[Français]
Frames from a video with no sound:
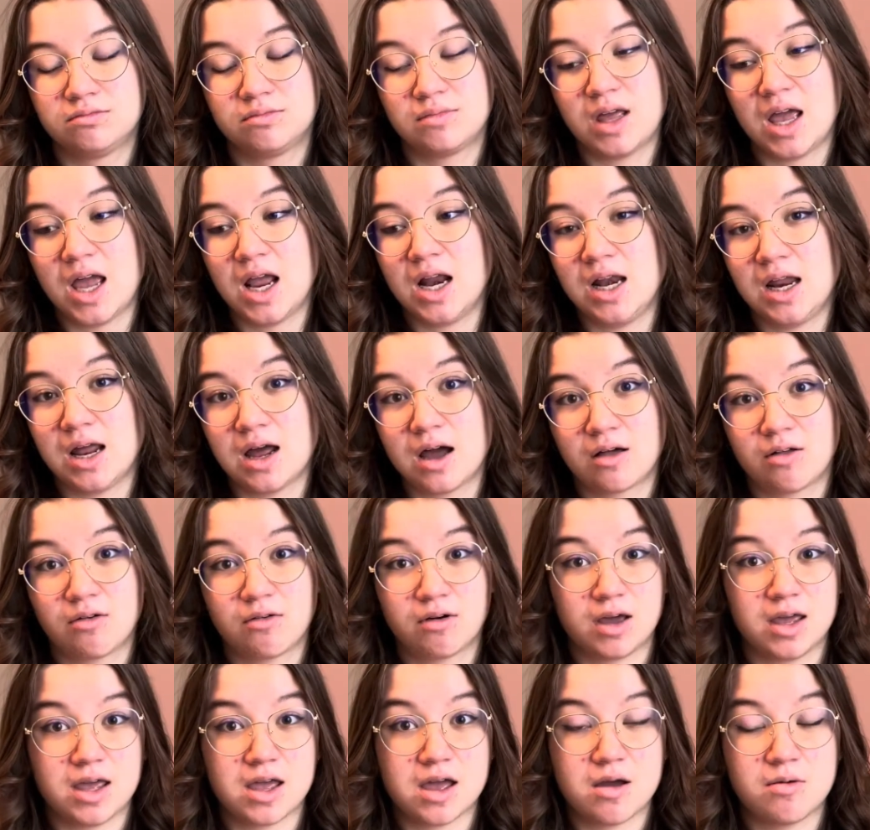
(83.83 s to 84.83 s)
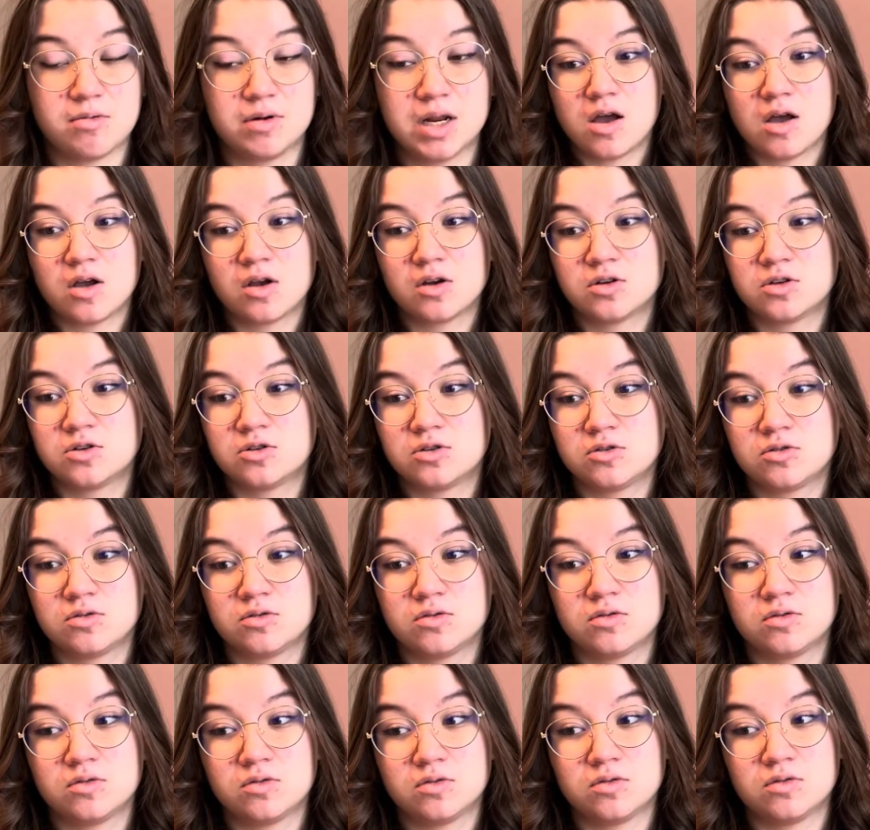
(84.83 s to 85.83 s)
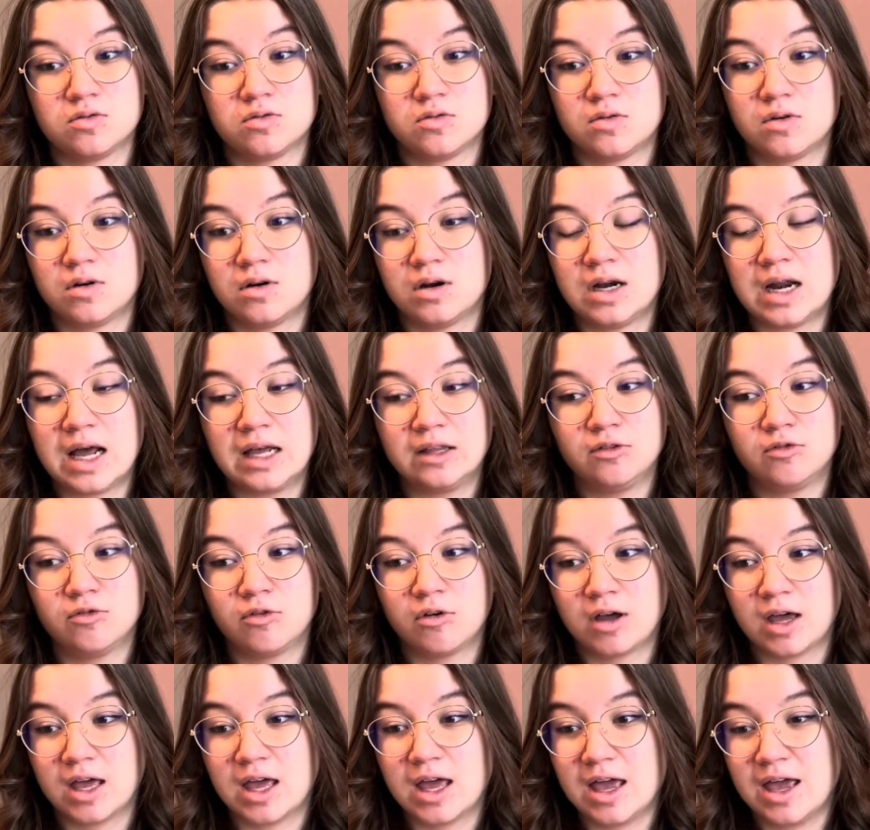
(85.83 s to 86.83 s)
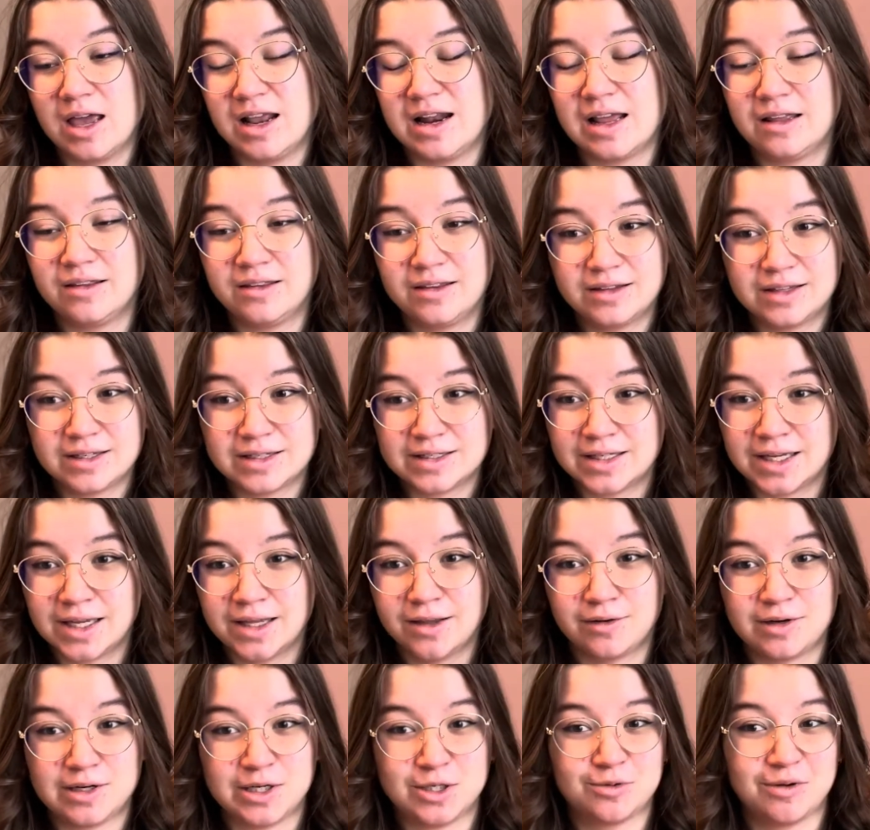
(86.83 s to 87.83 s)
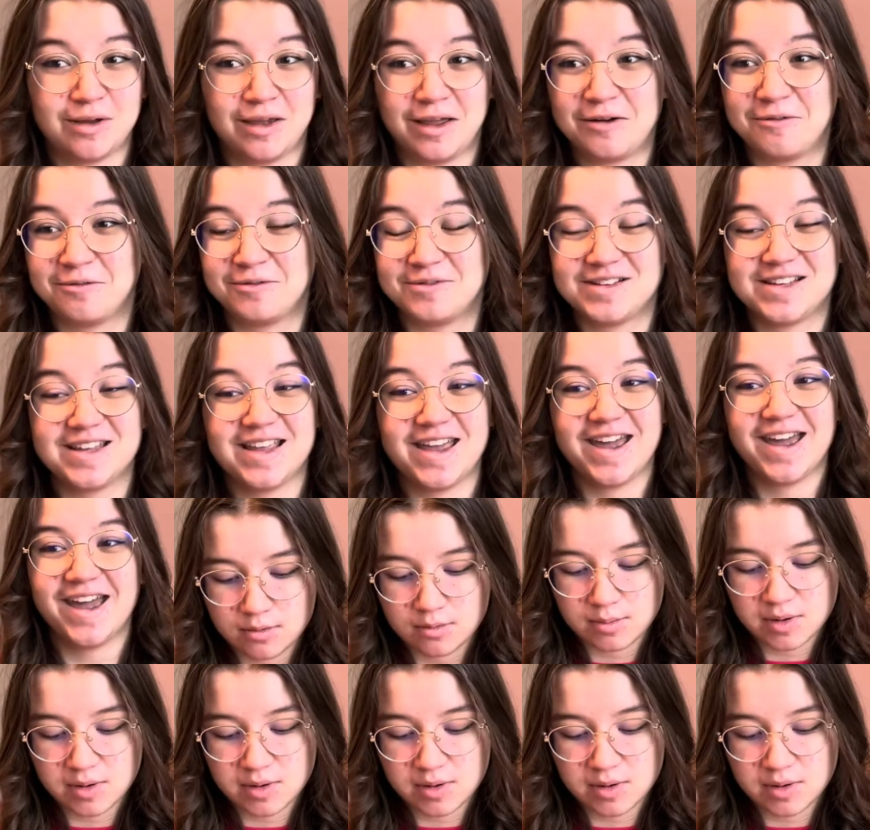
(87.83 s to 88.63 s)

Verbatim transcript: elle est incroyable. Euh, je l'adorais et la détestais dans les choix qu'elle faisait.